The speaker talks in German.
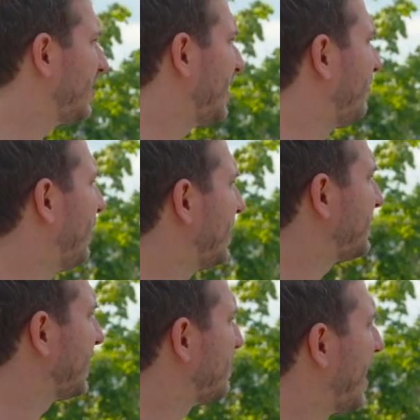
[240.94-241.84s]
in dem Fall jetzt
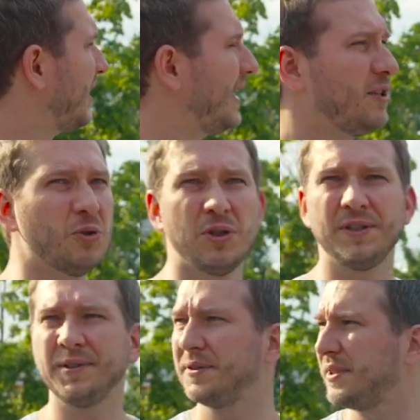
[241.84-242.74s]
denke ich mal Allego,
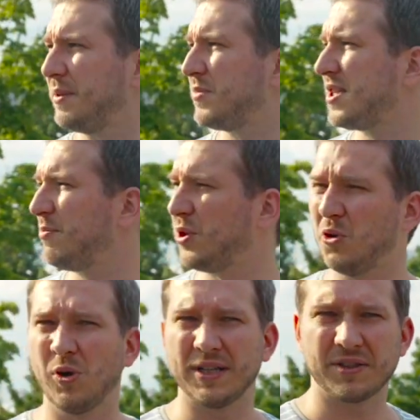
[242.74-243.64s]
dem
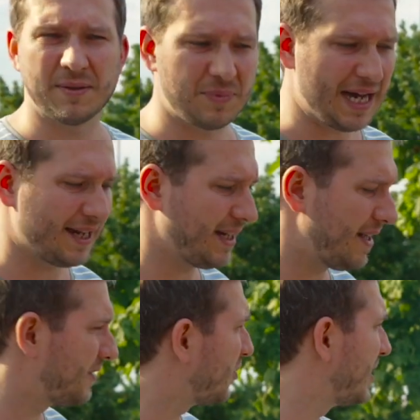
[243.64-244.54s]
CPO, also dem
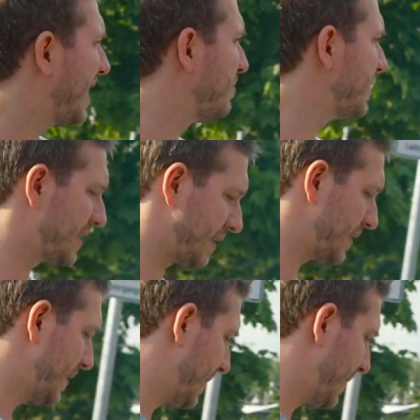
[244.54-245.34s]
Ladesäulenanbieter,